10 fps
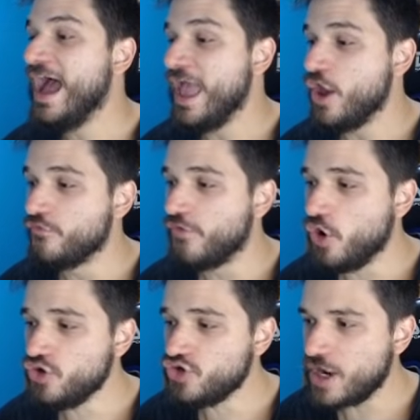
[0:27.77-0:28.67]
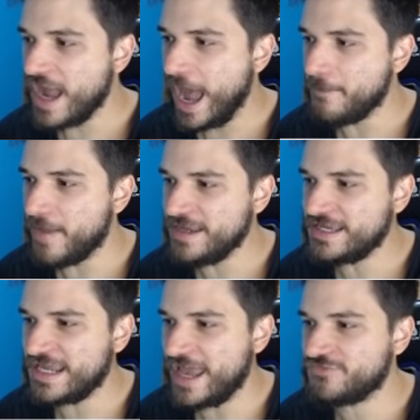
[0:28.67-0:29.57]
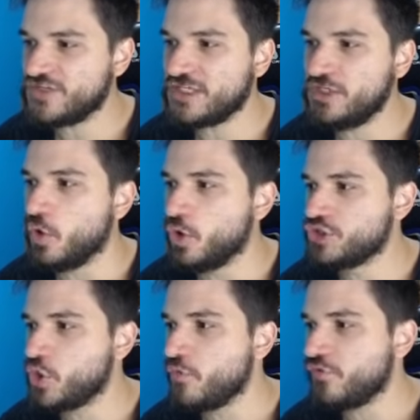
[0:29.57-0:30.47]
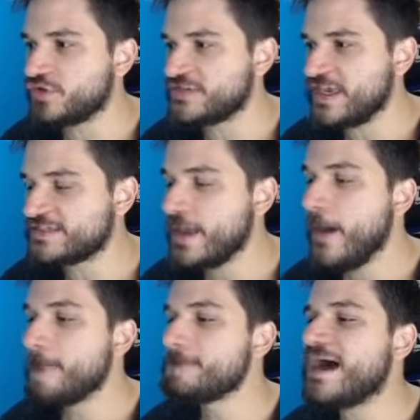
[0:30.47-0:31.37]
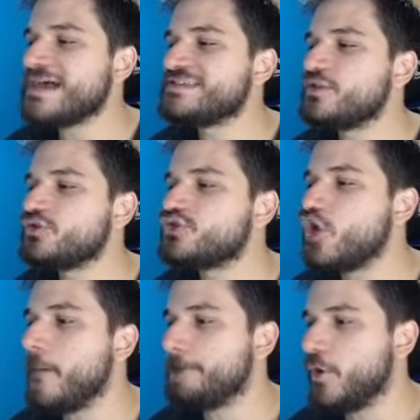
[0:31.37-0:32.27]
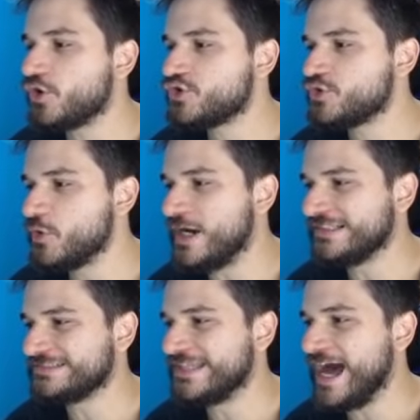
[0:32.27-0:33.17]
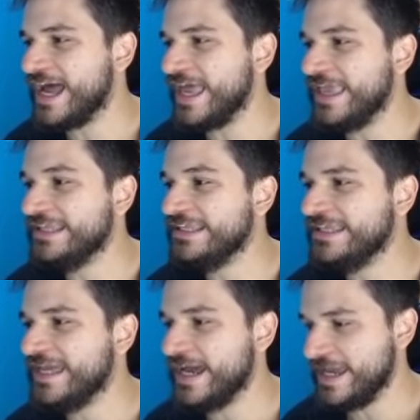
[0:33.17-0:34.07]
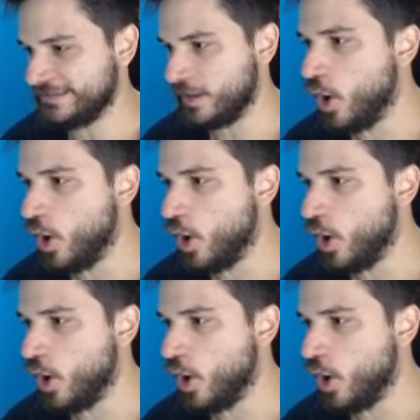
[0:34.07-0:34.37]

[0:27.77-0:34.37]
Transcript: Eu vou jogar Minecraft aqui hoje com vocês mas eu só posso andar em linha reta.